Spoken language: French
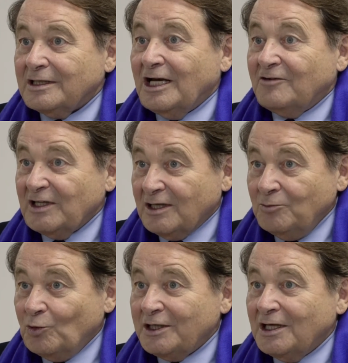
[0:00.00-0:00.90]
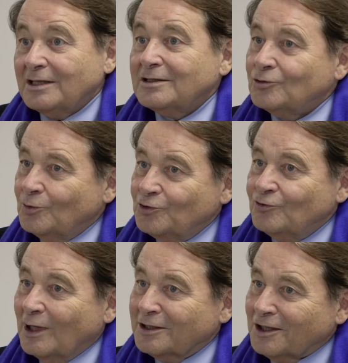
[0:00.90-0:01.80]
et avec les moyens de
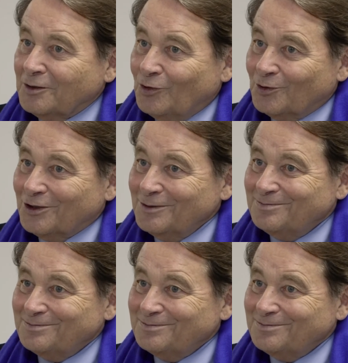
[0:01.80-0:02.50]
pouvoir y répondre.